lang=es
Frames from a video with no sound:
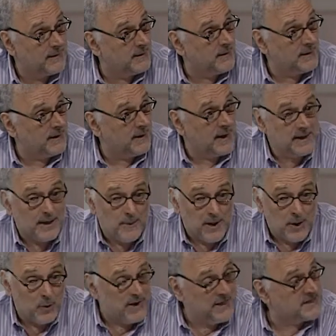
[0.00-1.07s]
eh, hay que
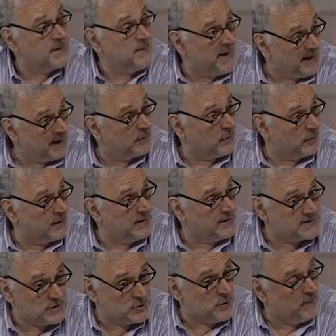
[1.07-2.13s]
verlo en ese marco de
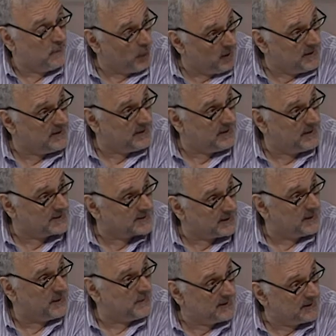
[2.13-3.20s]
decisión política de
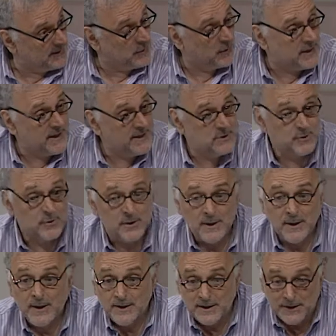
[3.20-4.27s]
seguir expandiendo derechos
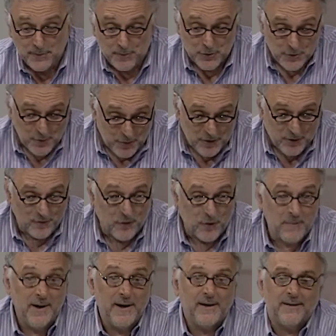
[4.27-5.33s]
y de, por supuesto,
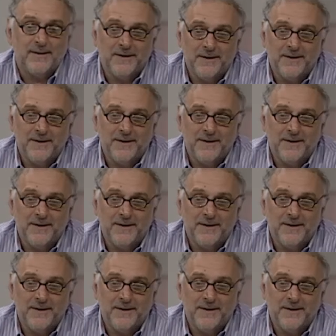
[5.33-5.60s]
formar,